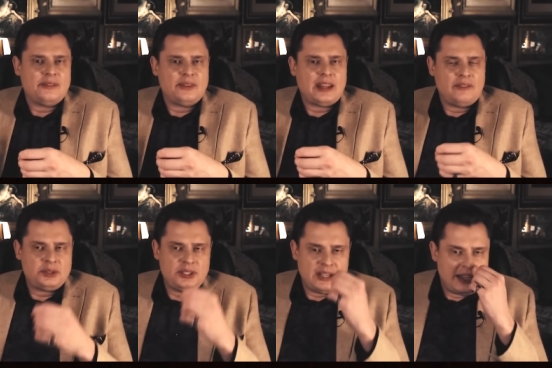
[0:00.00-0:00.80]
Вот там
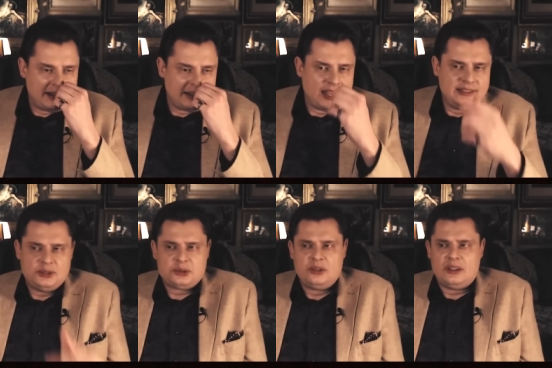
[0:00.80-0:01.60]
вышли, как
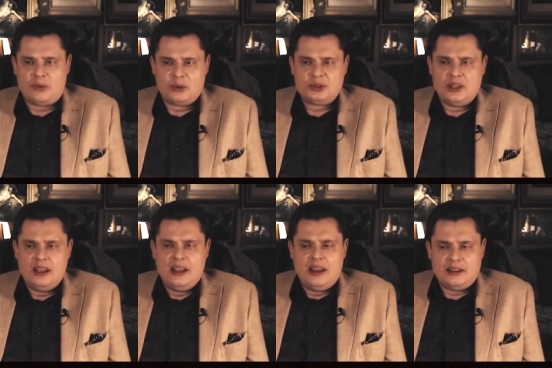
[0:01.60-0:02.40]
Ирландии, что это просто,
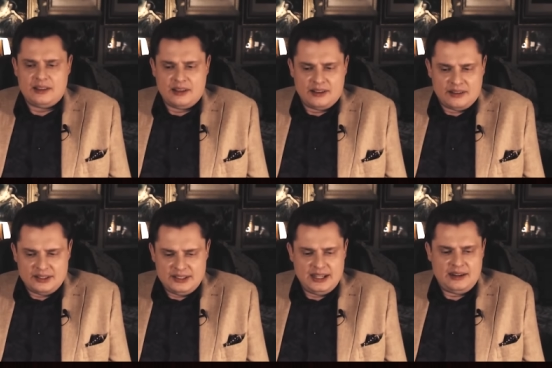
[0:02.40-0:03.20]
это
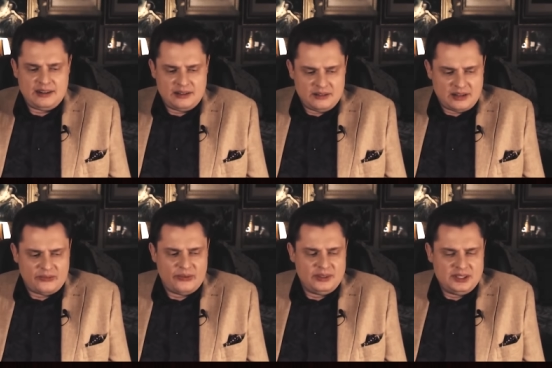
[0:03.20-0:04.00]
э, те,
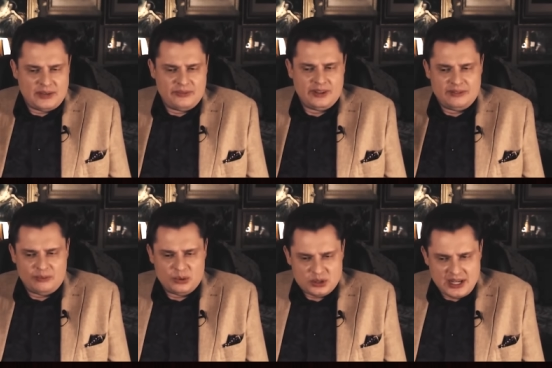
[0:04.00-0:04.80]
кого нельзя было
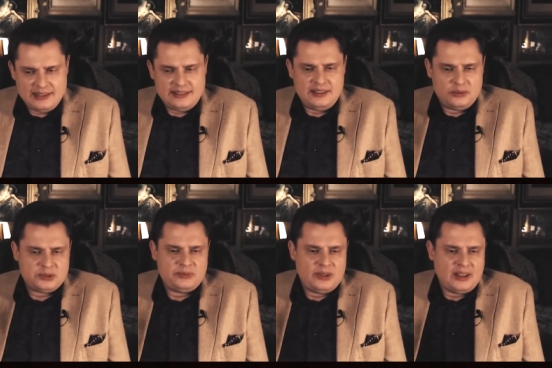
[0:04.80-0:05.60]
выпускать, их
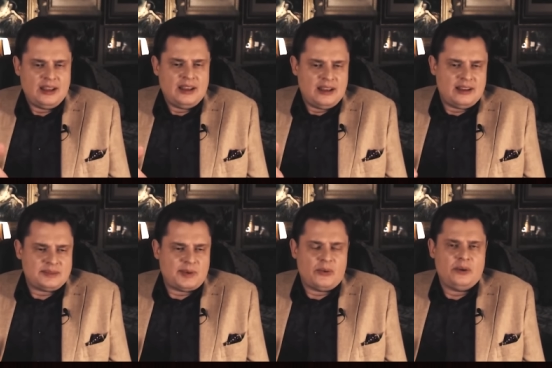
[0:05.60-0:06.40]
нужно было э,
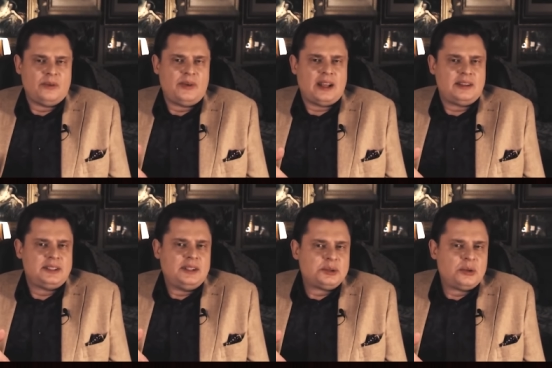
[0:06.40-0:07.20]
спокойно прятать
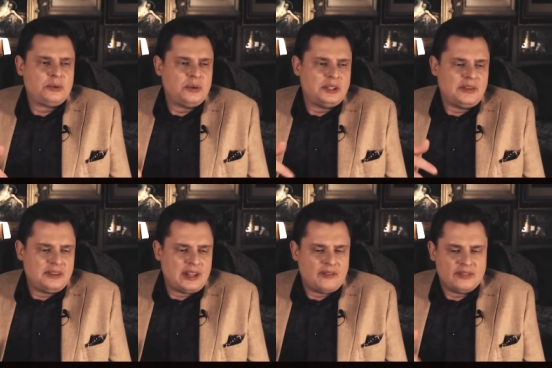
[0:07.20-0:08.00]
за решетку
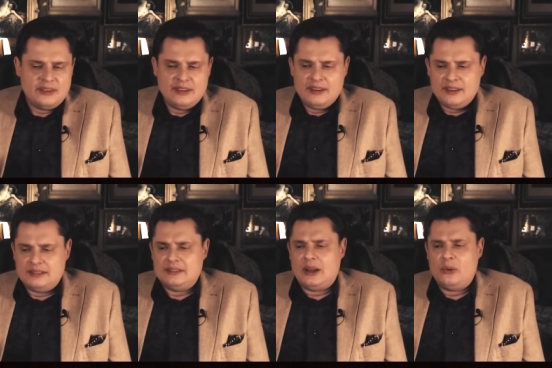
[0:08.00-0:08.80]
где-нибудь там
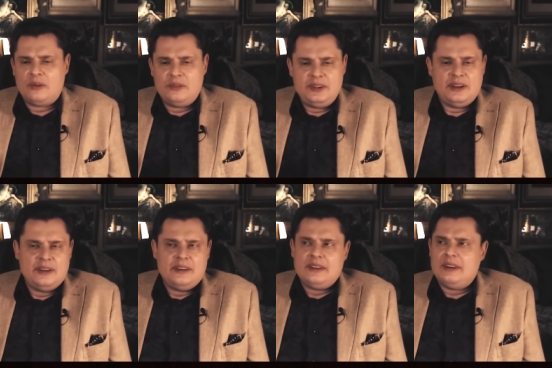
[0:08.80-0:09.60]
на уровне
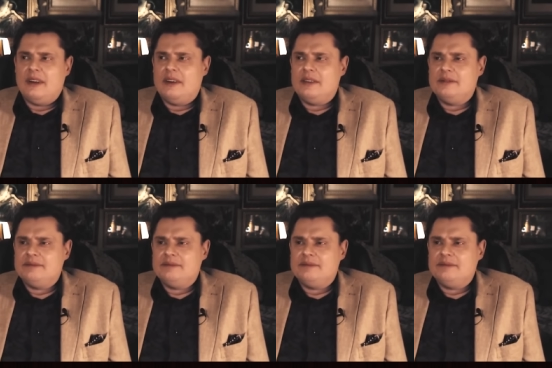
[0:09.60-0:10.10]
э,